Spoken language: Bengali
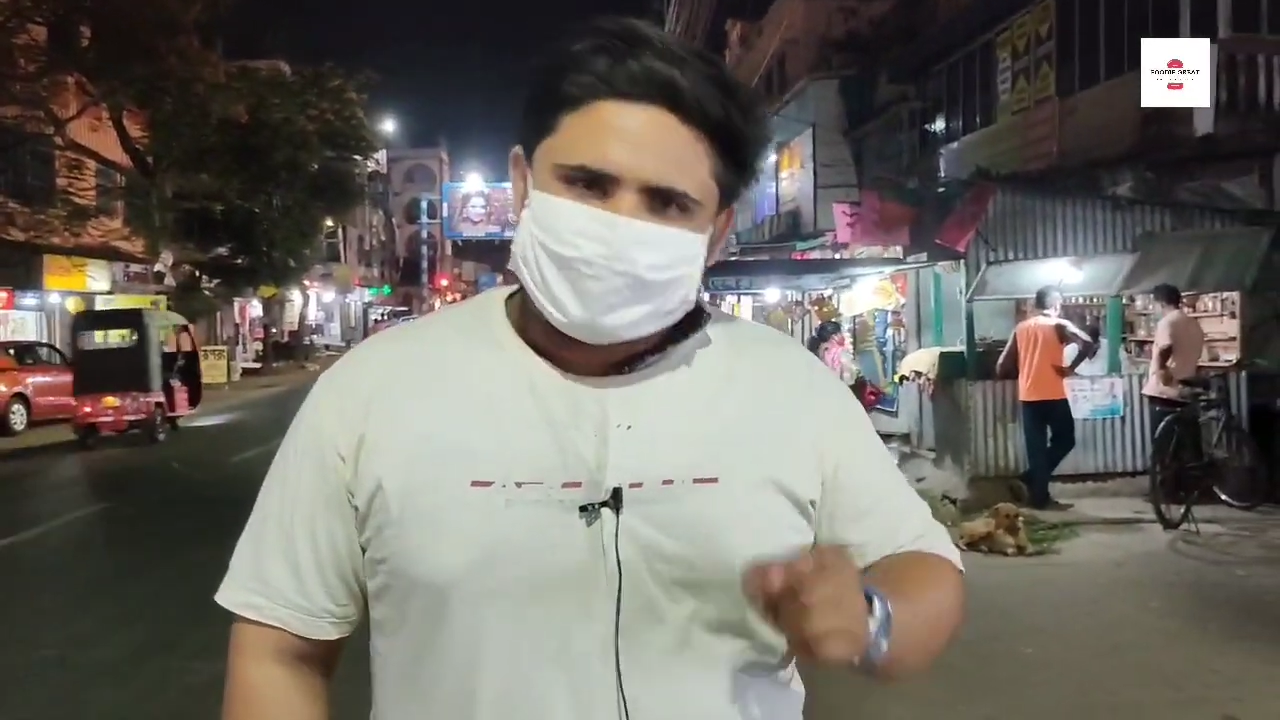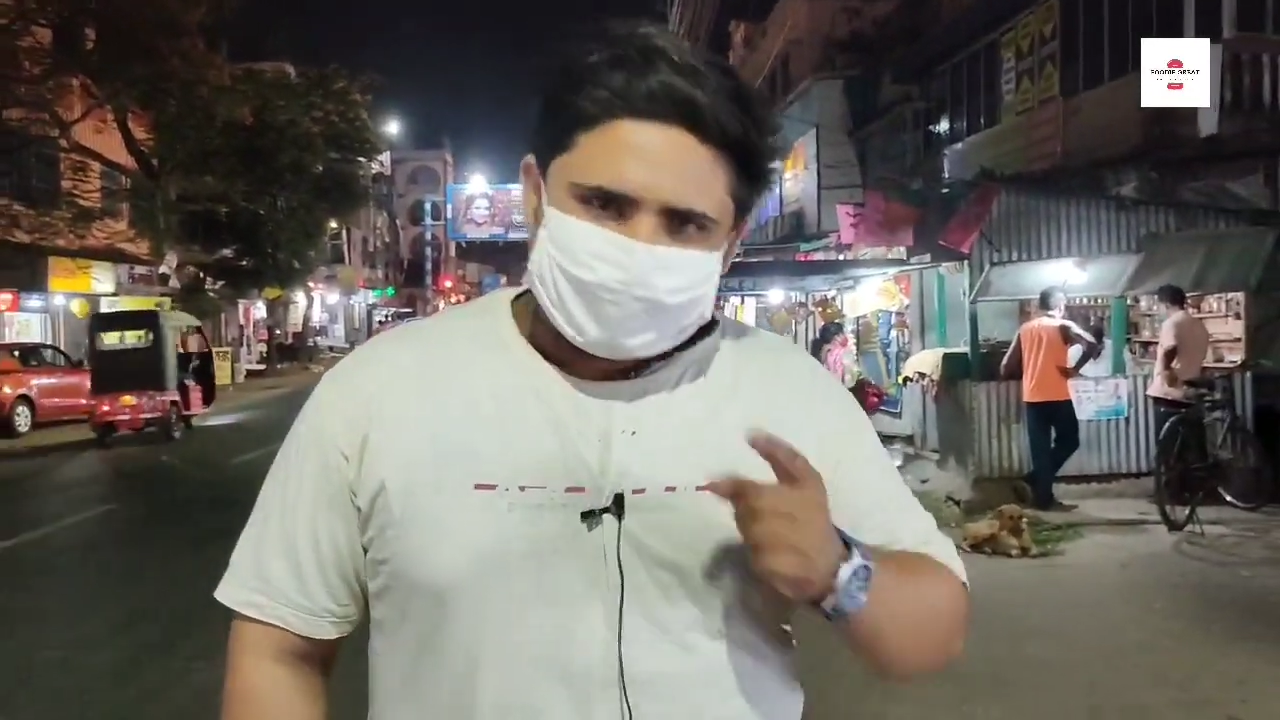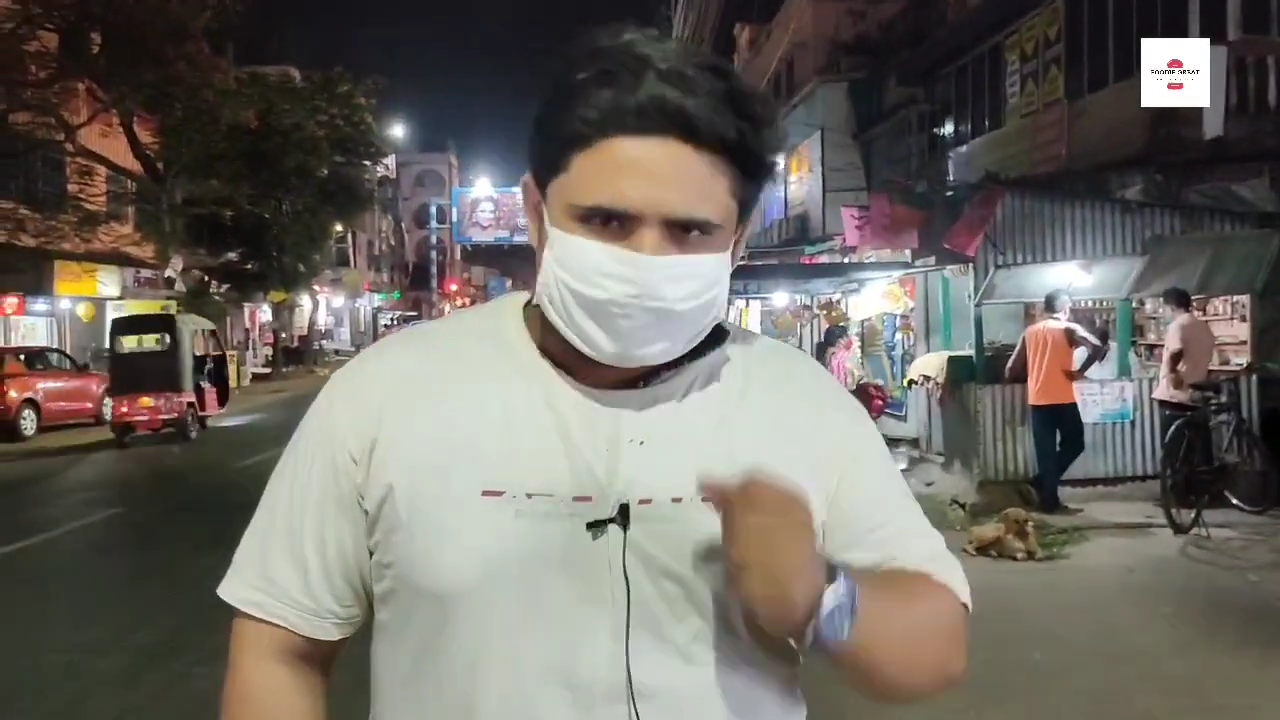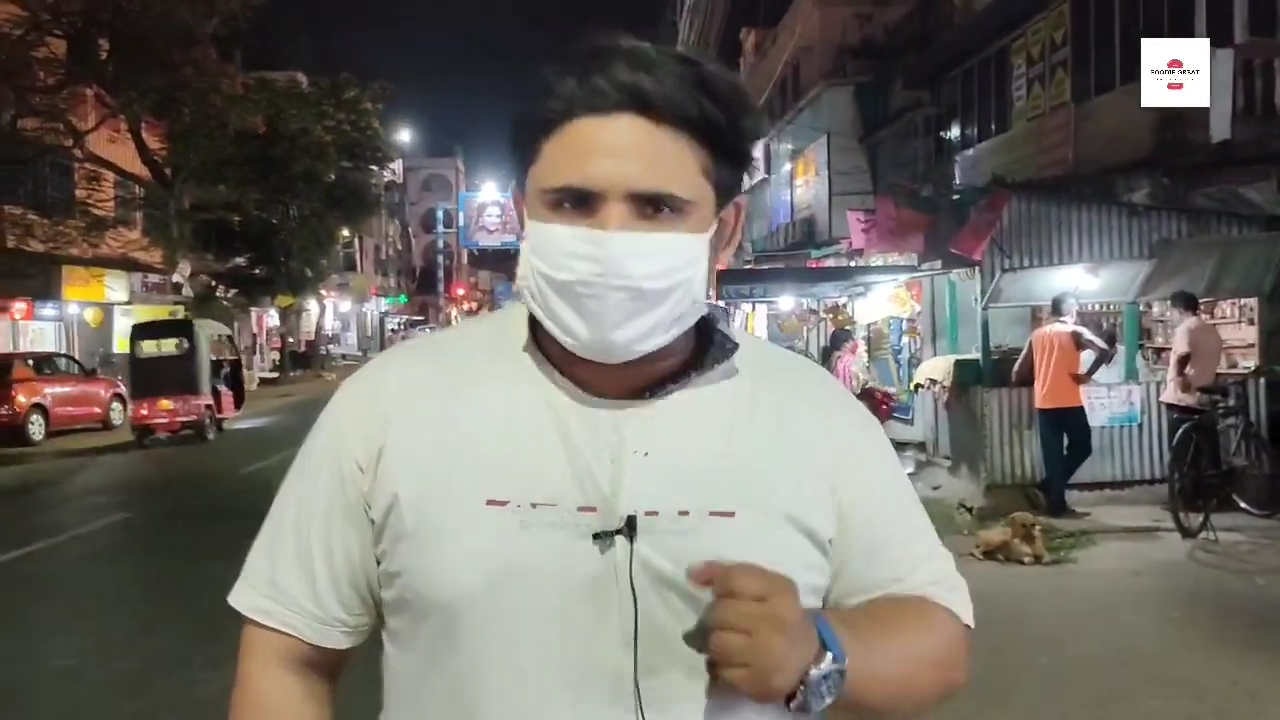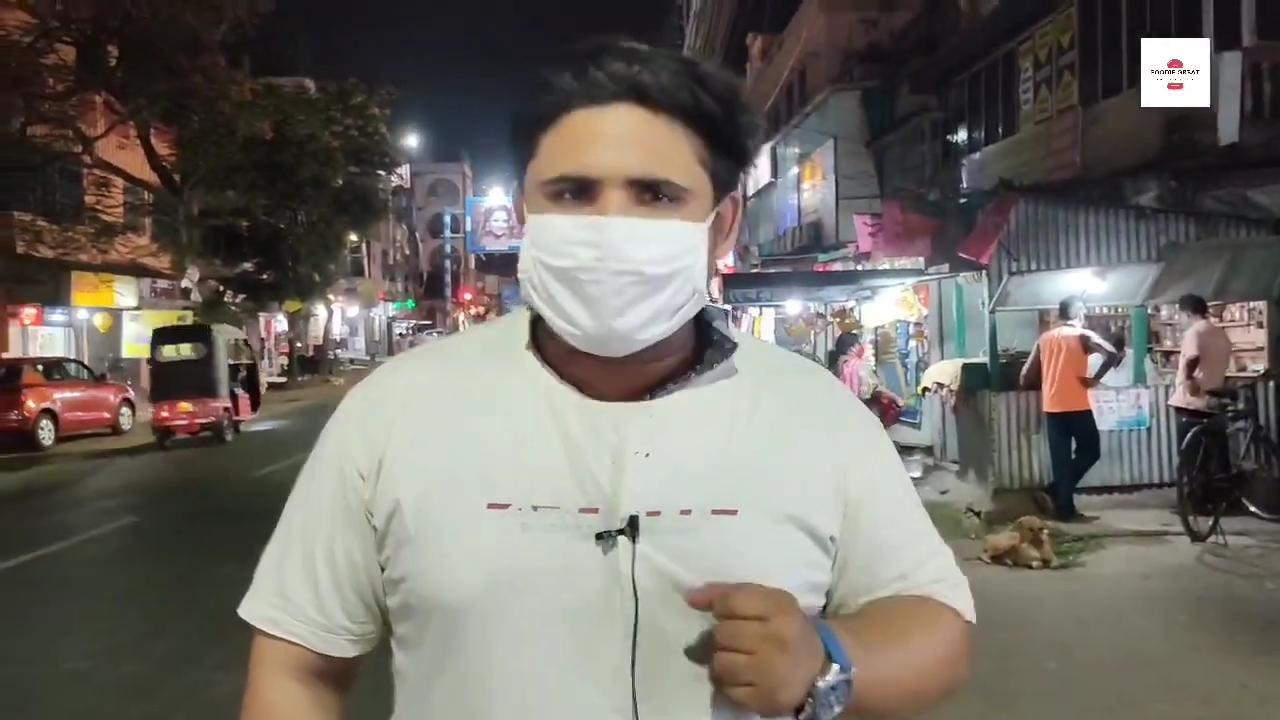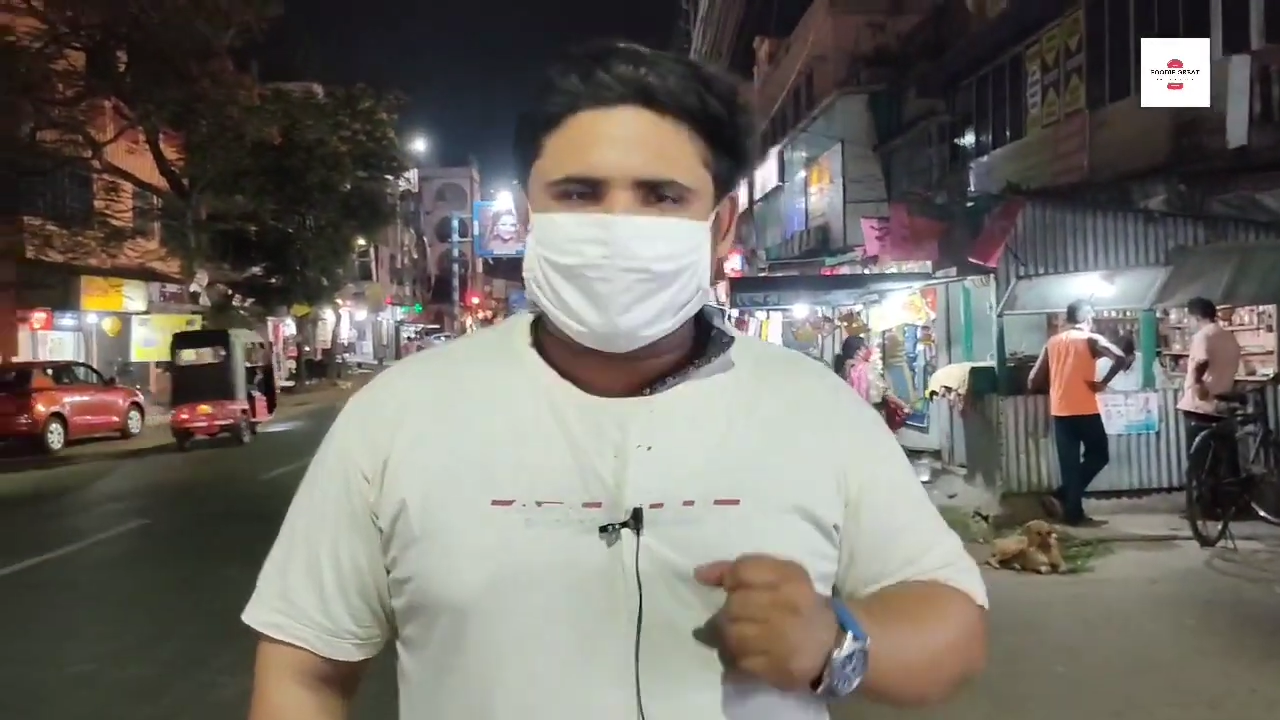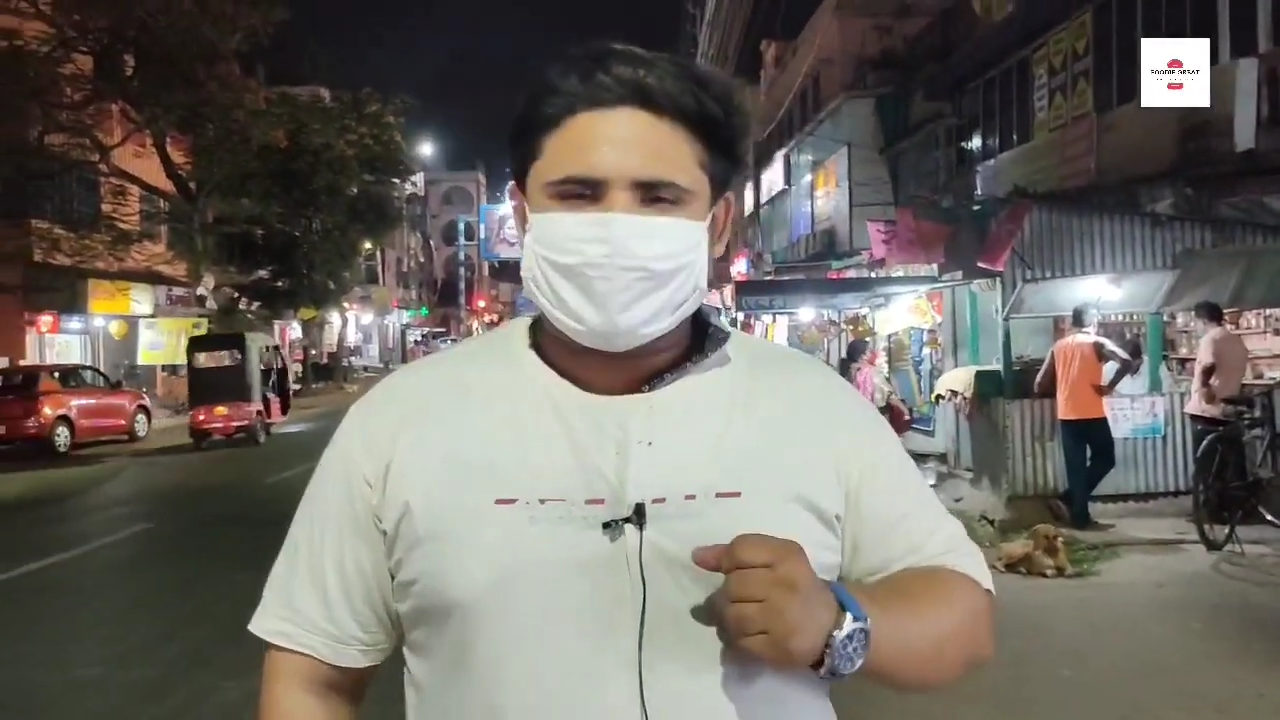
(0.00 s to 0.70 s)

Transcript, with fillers: একটা কথা